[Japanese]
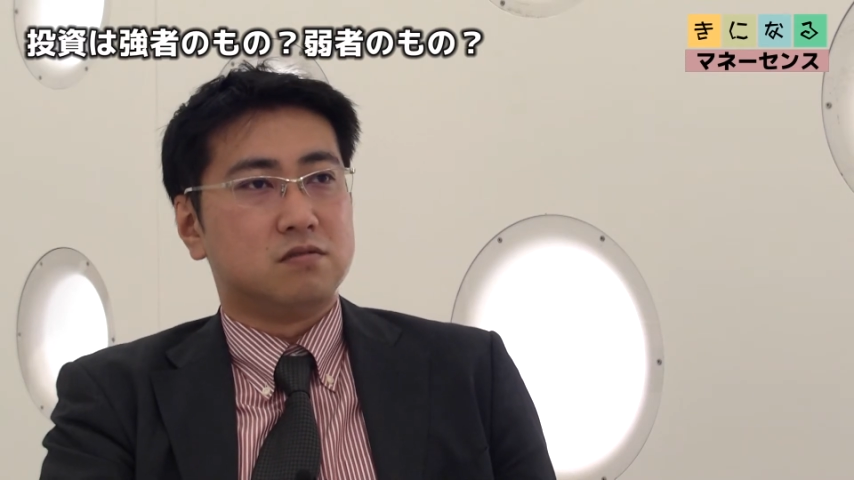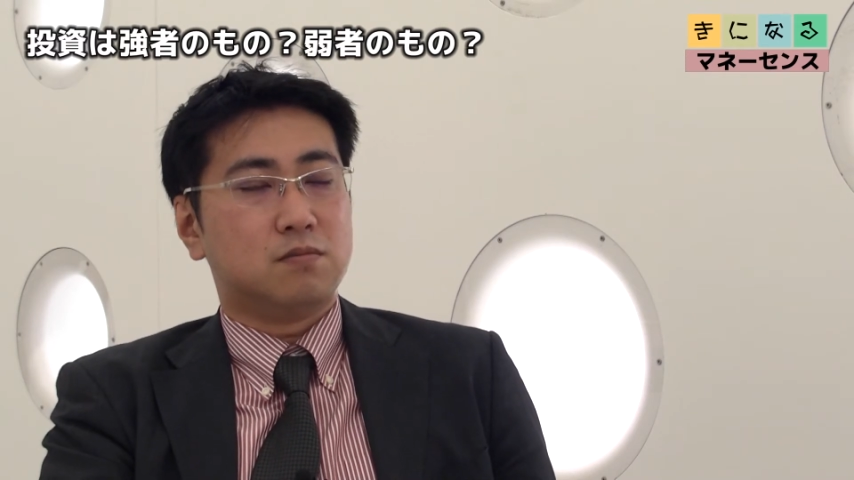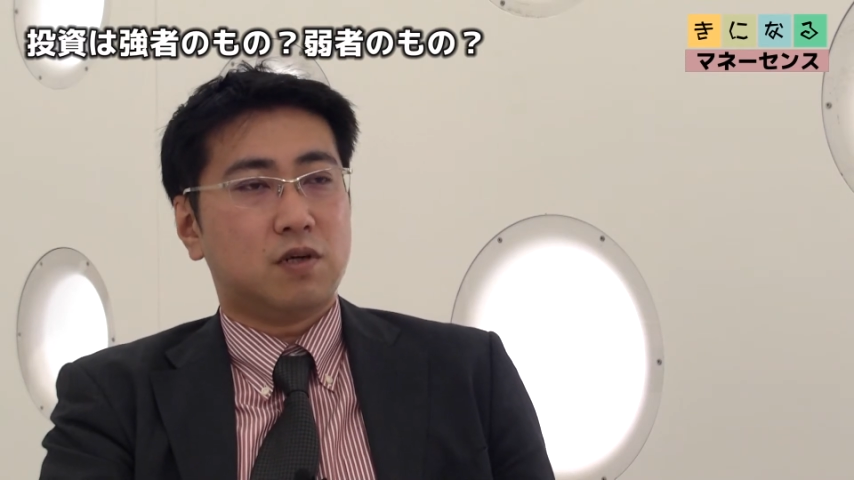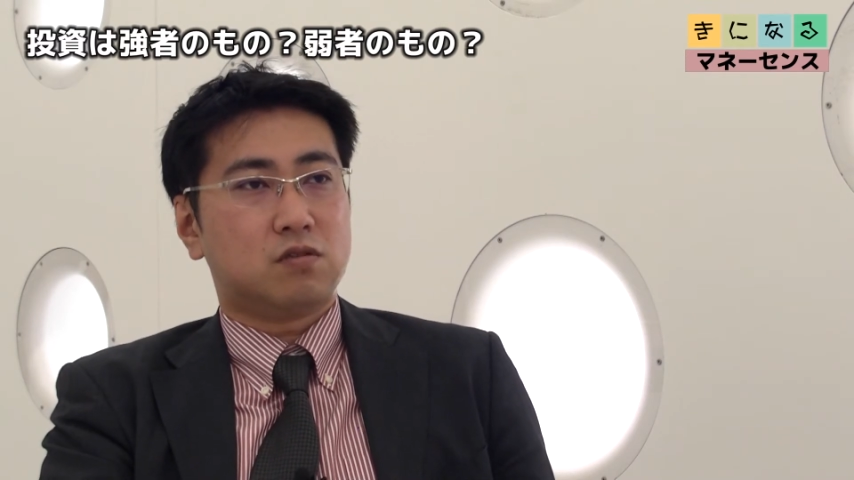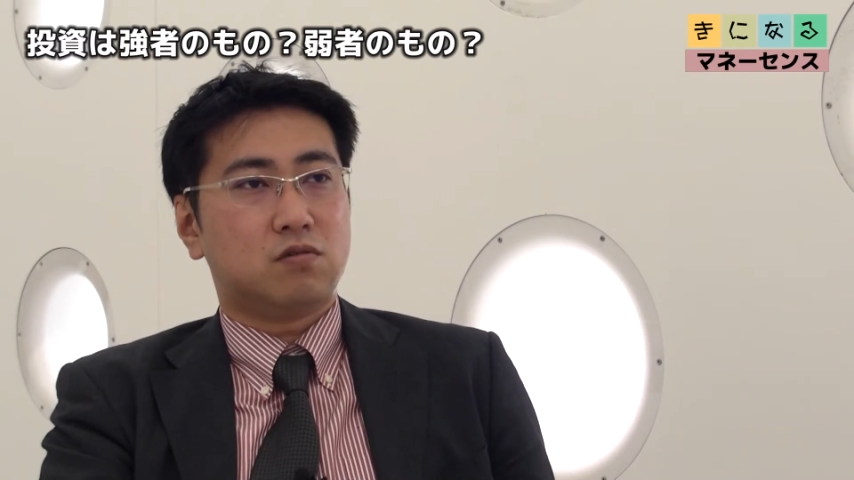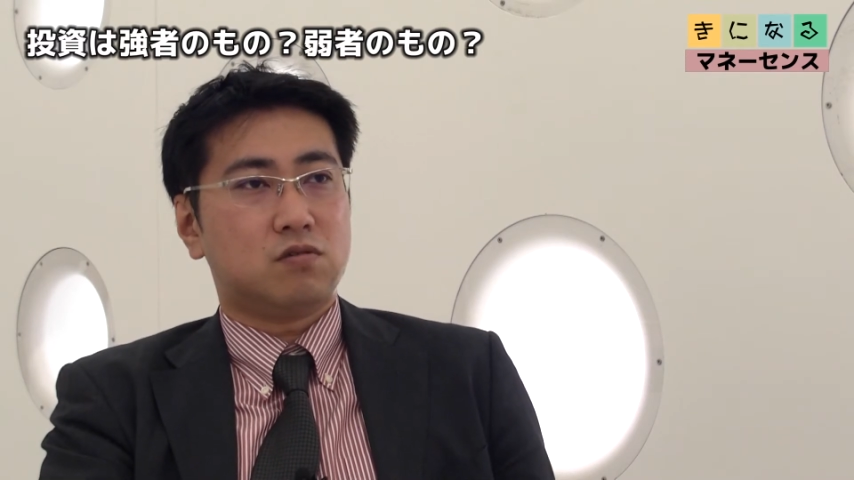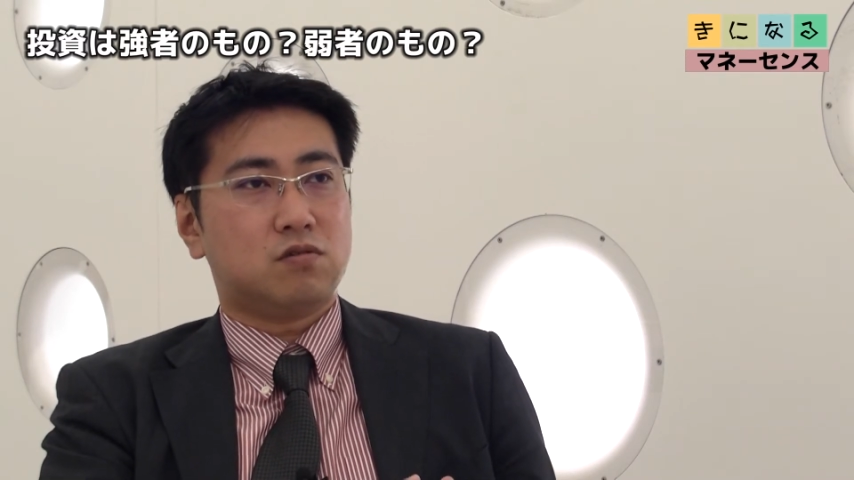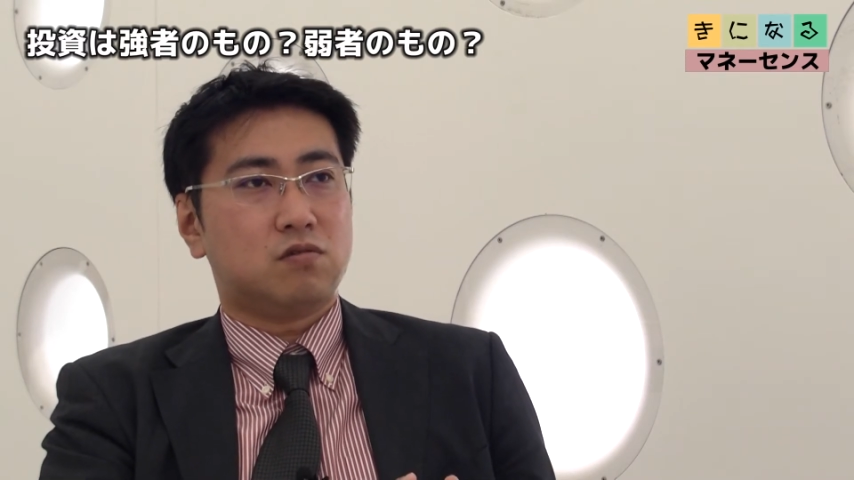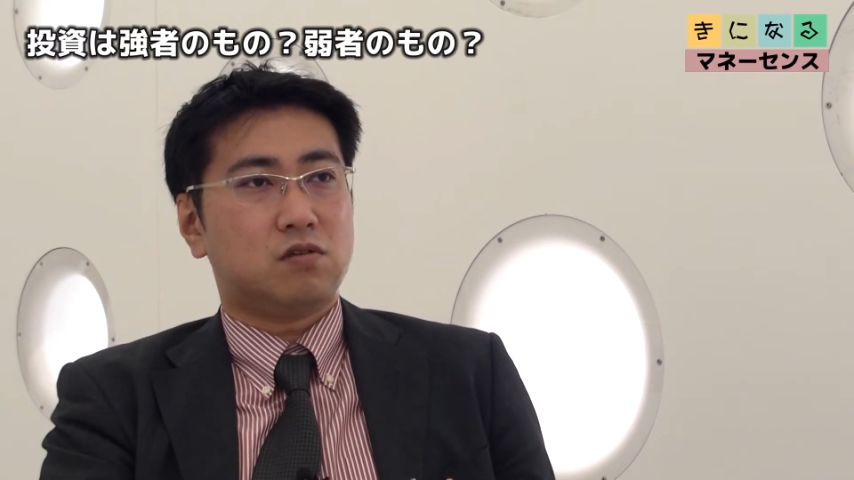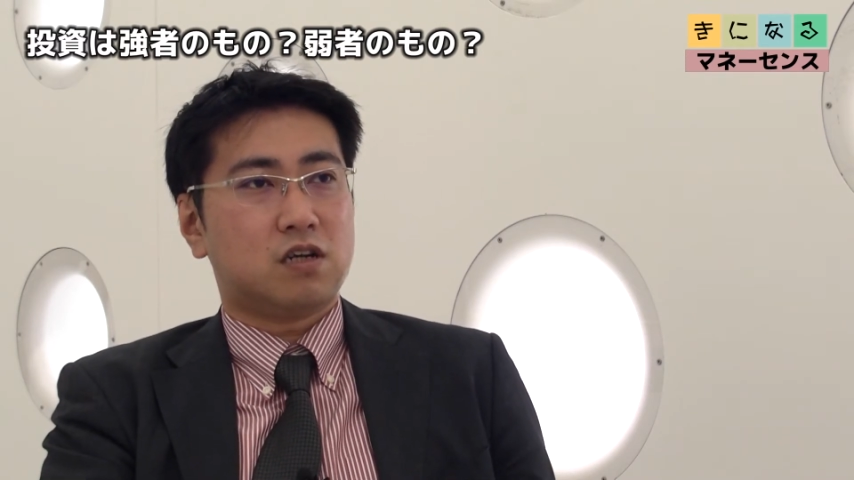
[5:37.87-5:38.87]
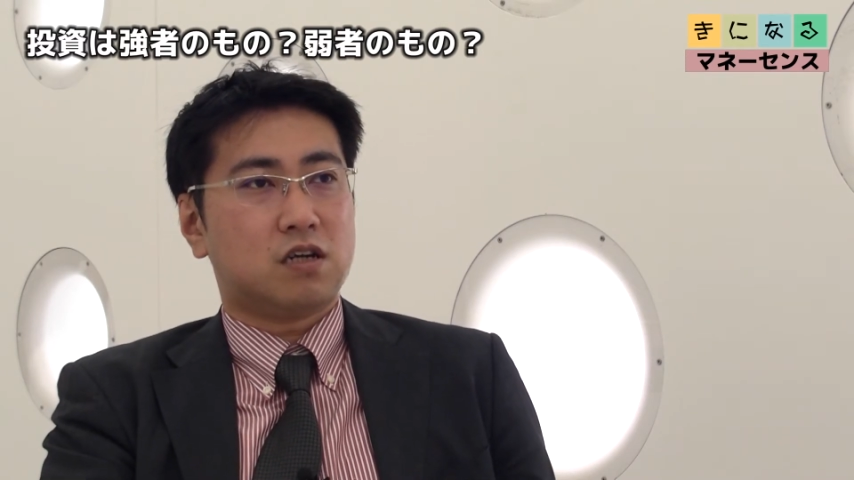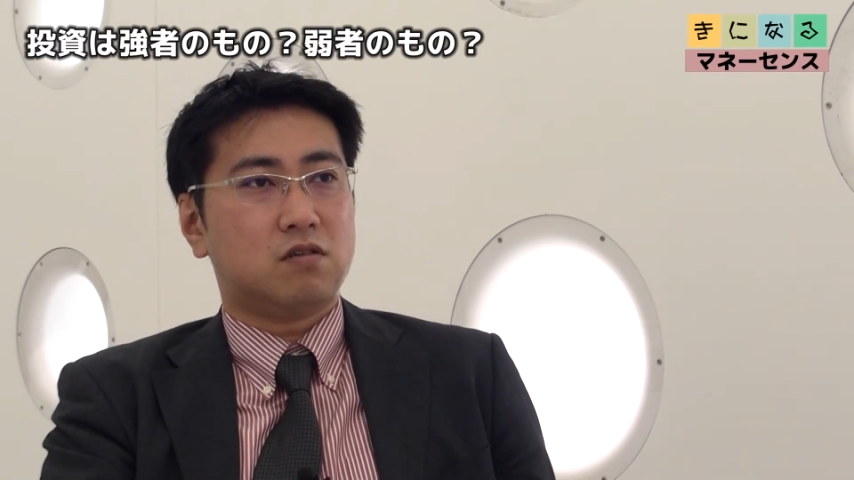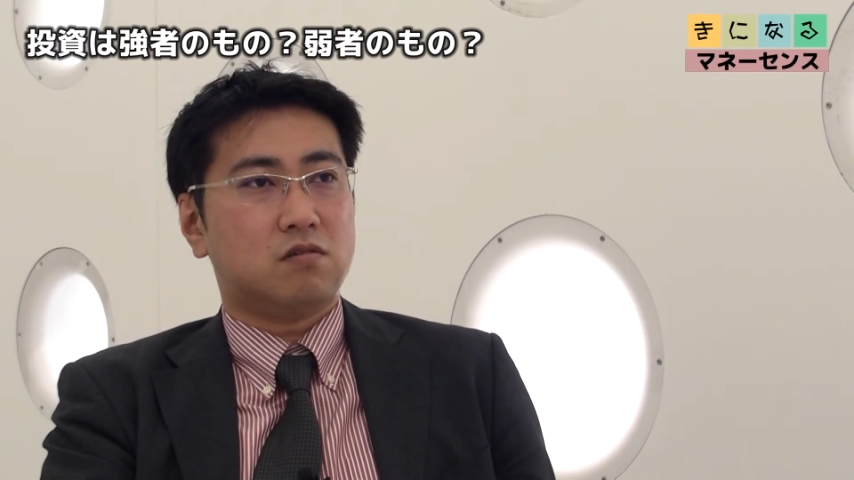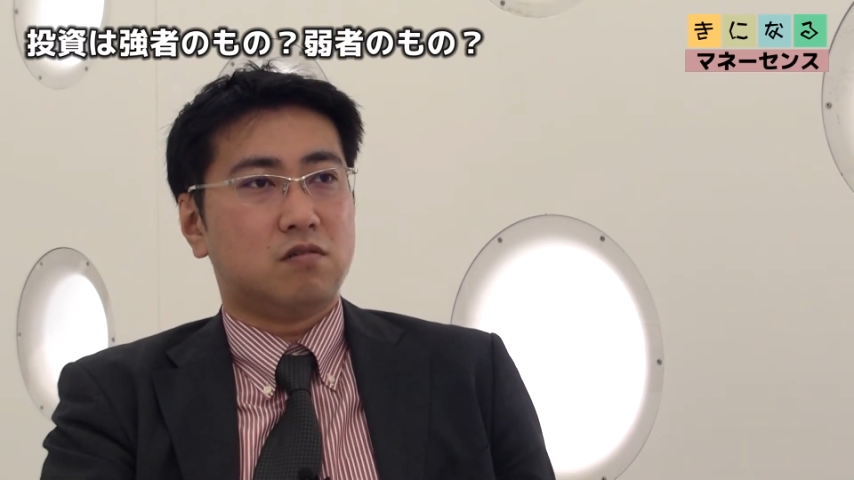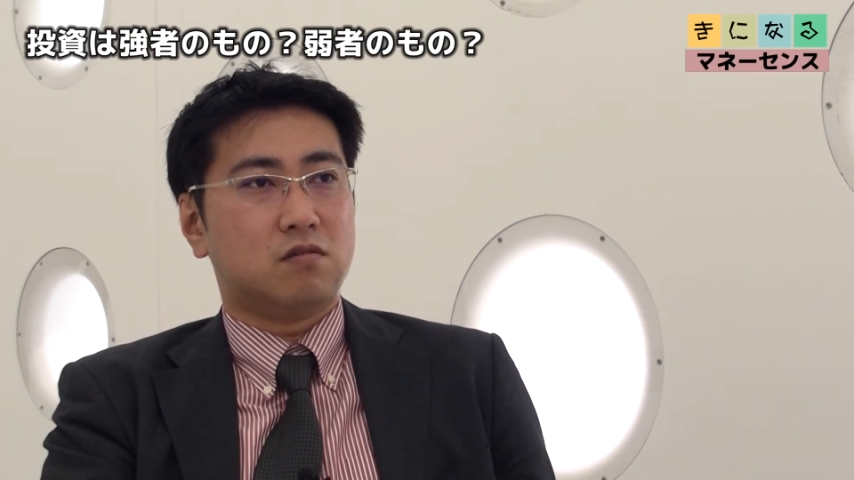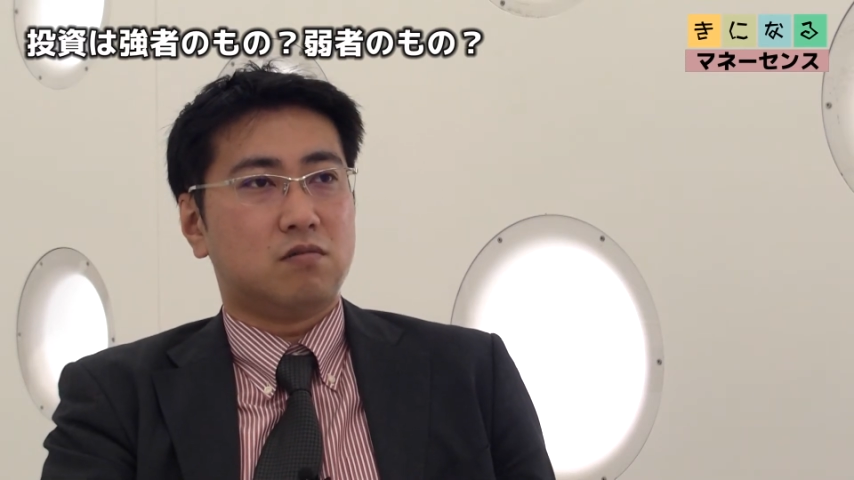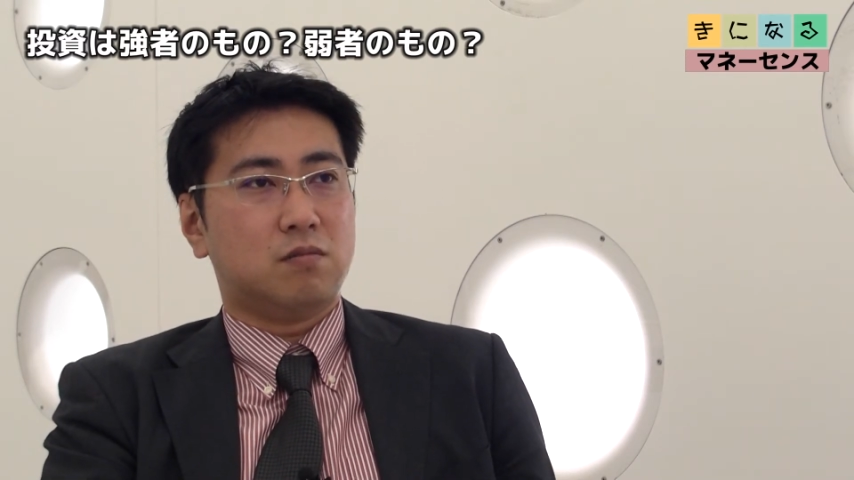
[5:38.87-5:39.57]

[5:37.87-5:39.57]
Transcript: うんまあ、その人の中の、